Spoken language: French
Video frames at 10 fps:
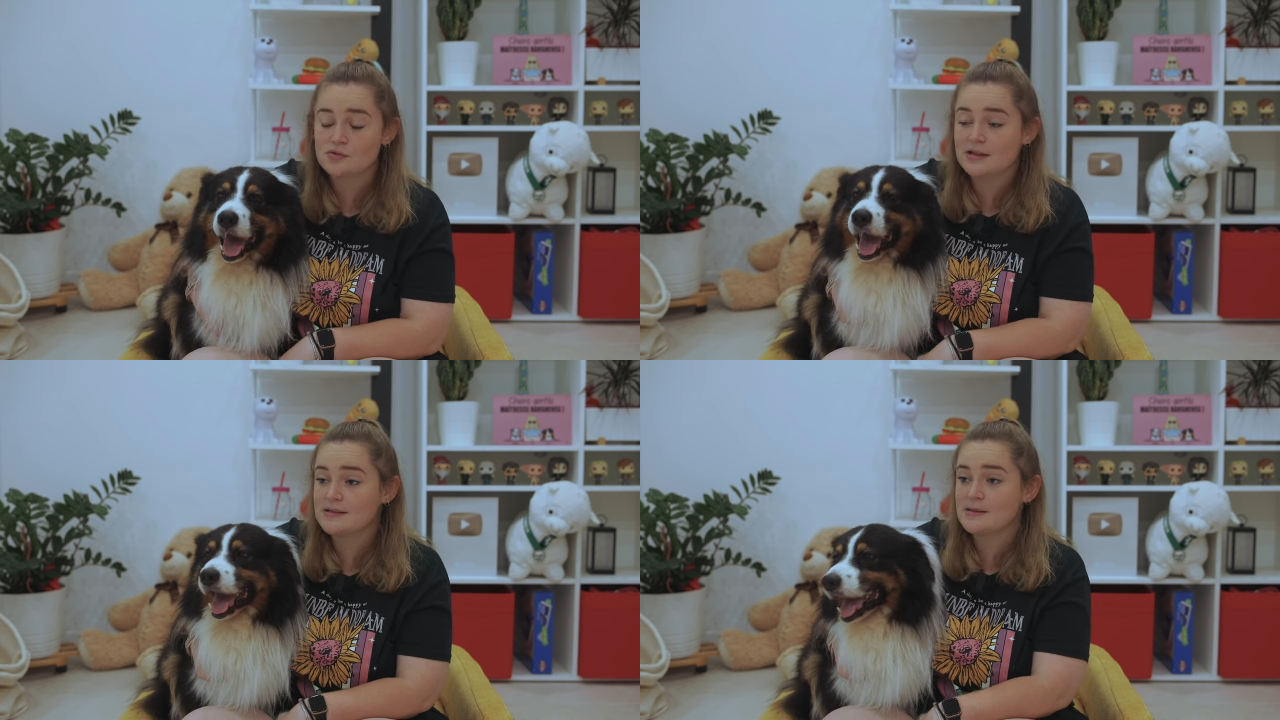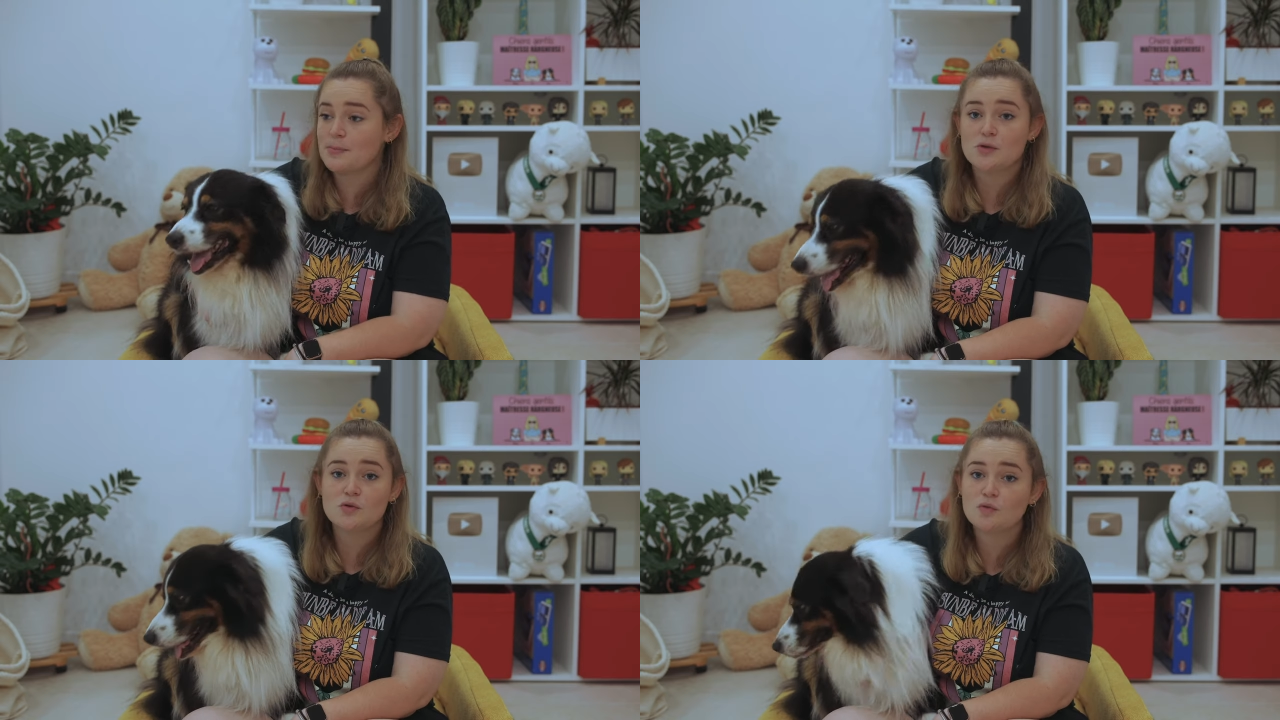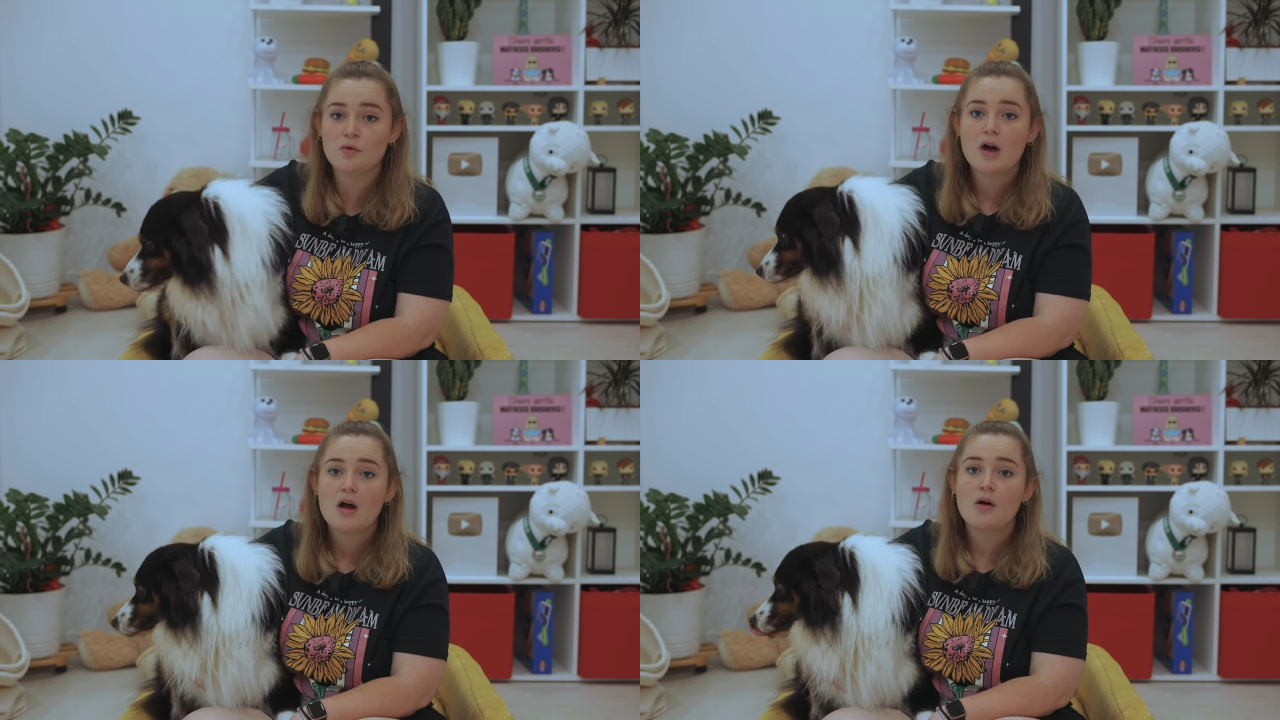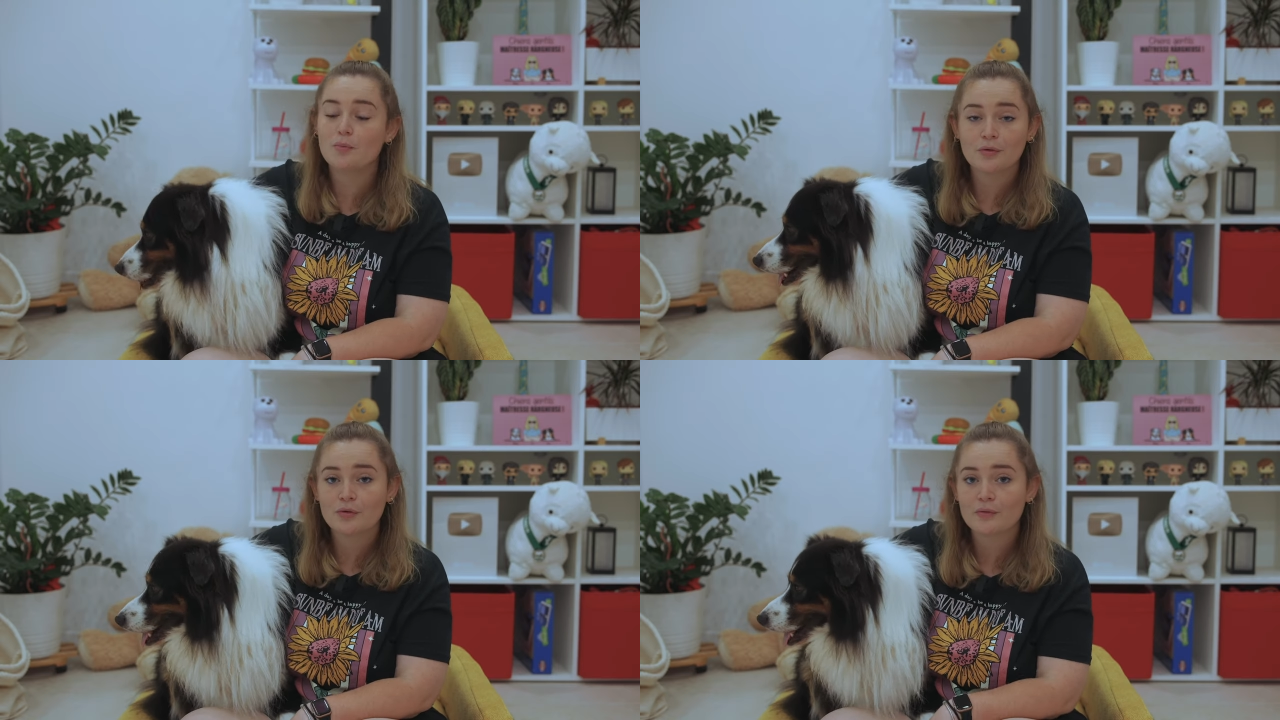Je sais que c'est pas du tout le
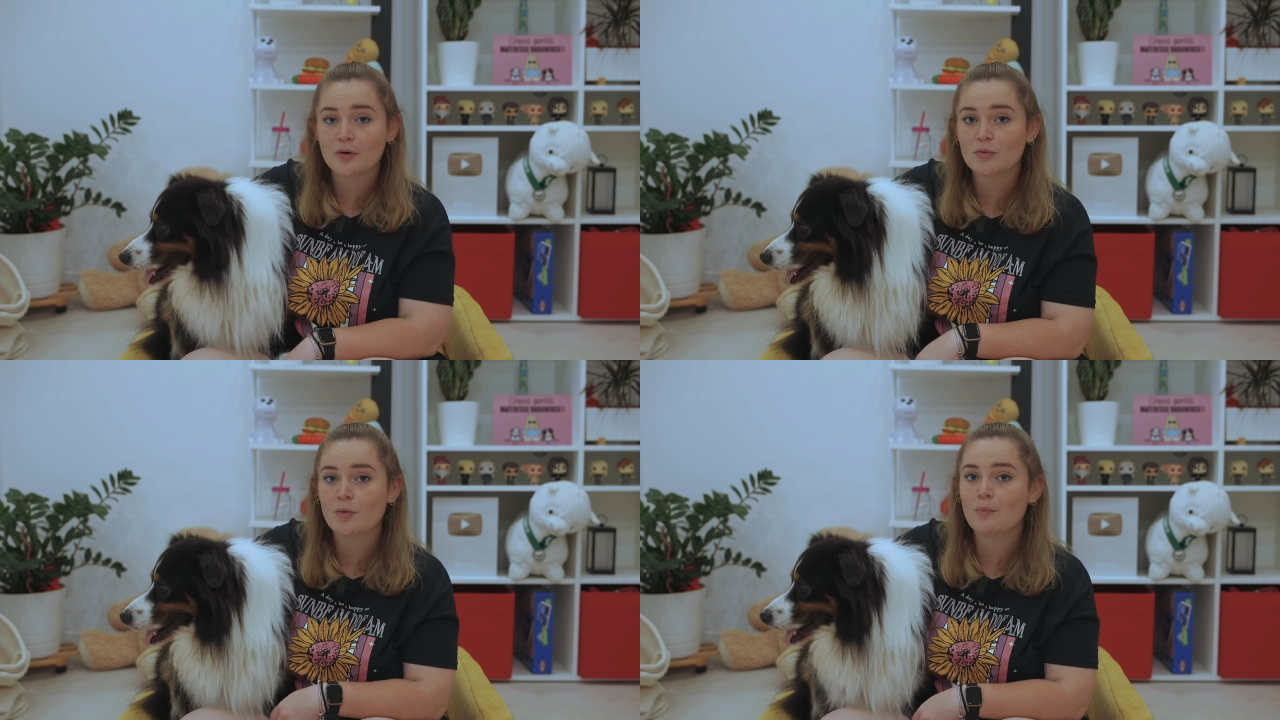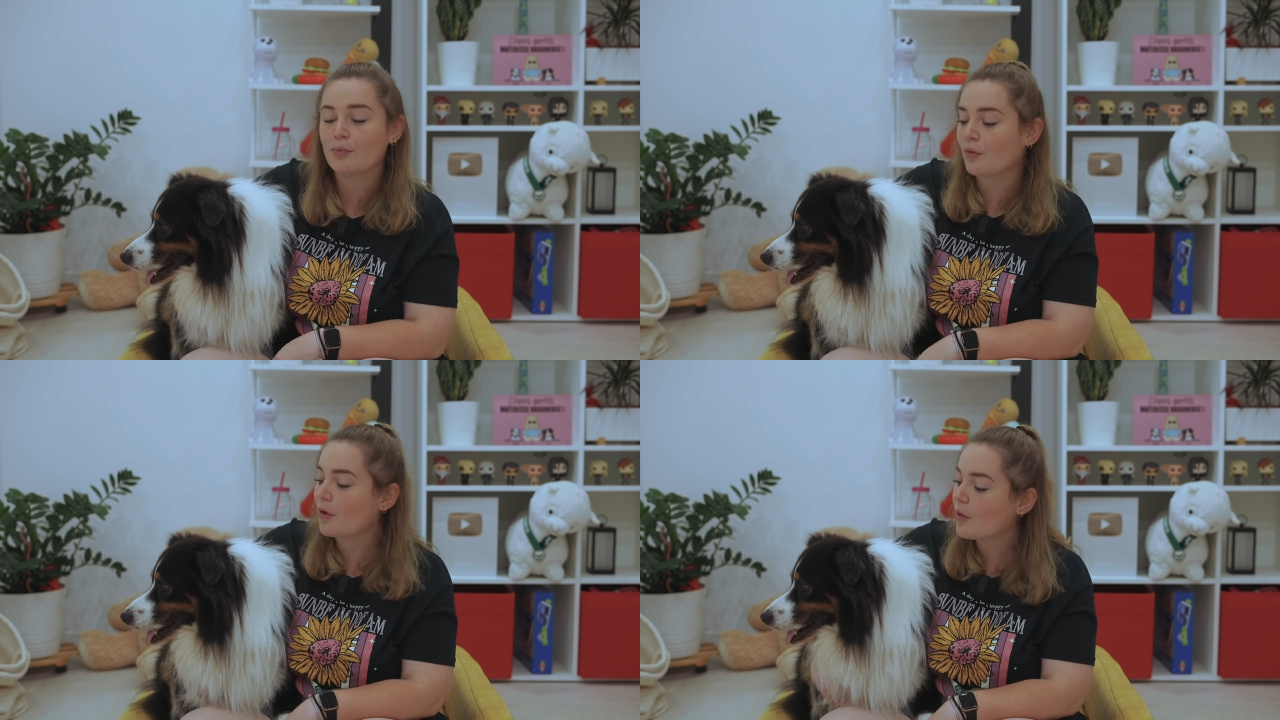bon environnement pour